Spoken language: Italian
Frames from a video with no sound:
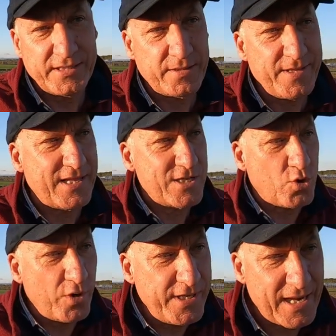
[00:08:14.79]
altrimenti la
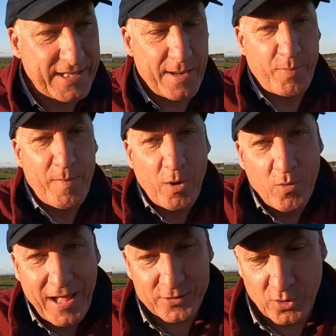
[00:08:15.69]
scolina, il campo
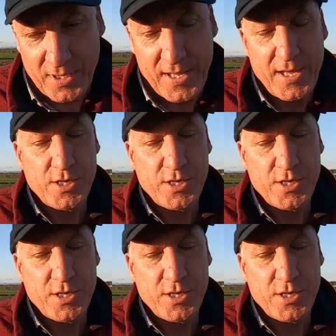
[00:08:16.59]
baulato,